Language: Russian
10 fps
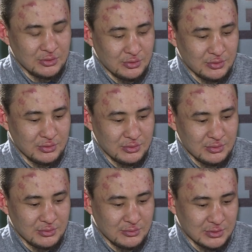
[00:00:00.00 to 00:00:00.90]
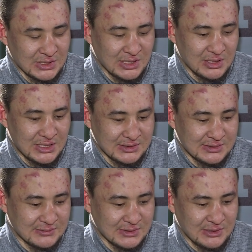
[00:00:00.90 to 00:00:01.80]
Но вот
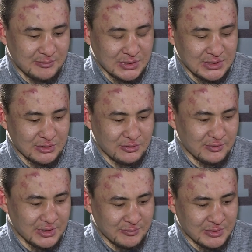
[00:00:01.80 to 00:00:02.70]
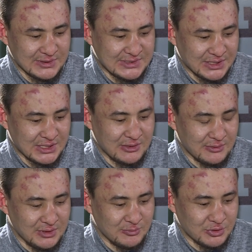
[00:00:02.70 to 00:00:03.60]
орландцевская подготовка и
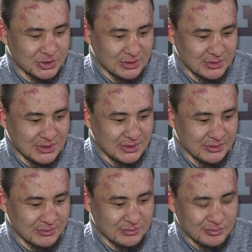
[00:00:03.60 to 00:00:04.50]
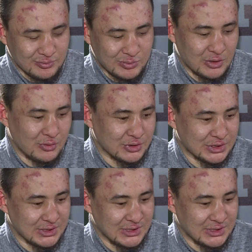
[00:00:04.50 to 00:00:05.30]
профессиональная немножко ну, она похожа,